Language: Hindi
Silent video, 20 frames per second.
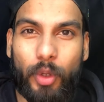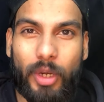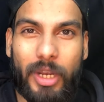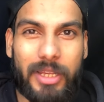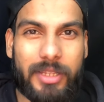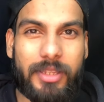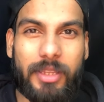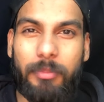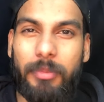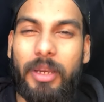और
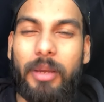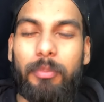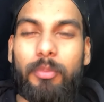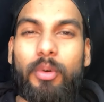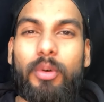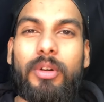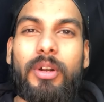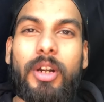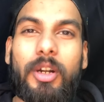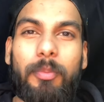रास्ते में
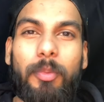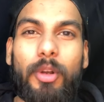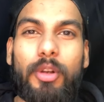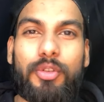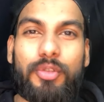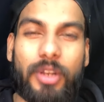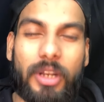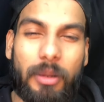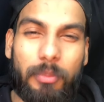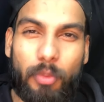आपको डर्ट
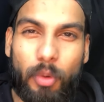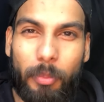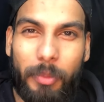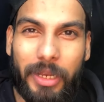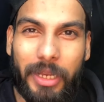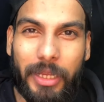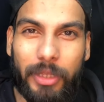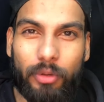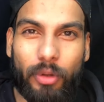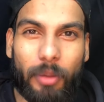पॉल्यूशन आपको
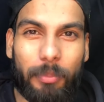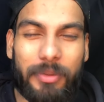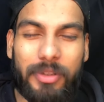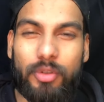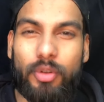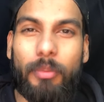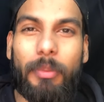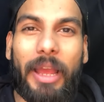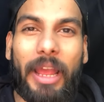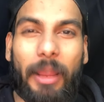मिल गया तो आपने
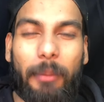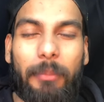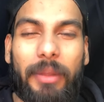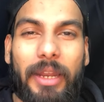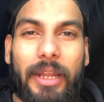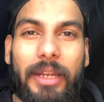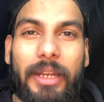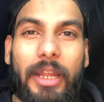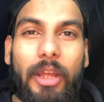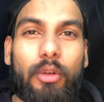इसको बैग में
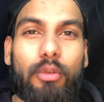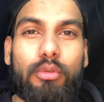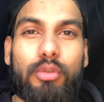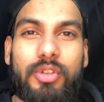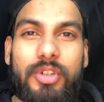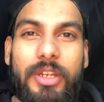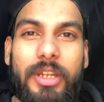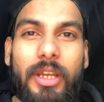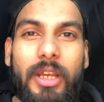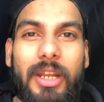रखना है और
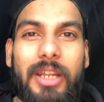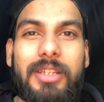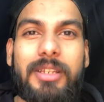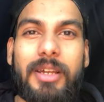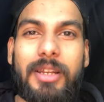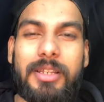कुछ नहीं करना